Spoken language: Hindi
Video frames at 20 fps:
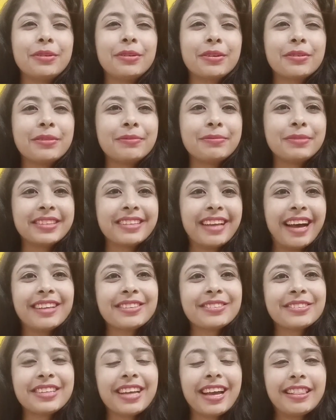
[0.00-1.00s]
बिल्कुल
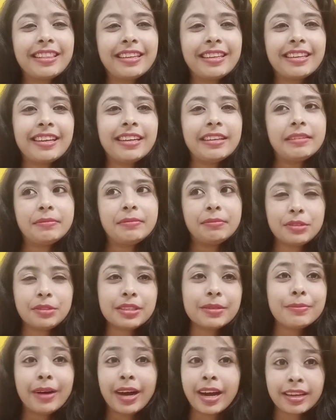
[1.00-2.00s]
बिंदास हो जाती हैं
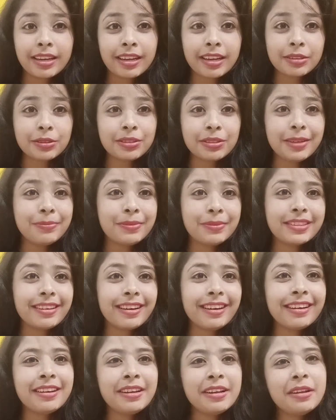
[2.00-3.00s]
मुझे बाकी का तो नहीं
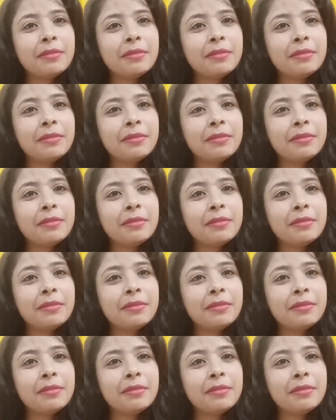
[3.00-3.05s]
पता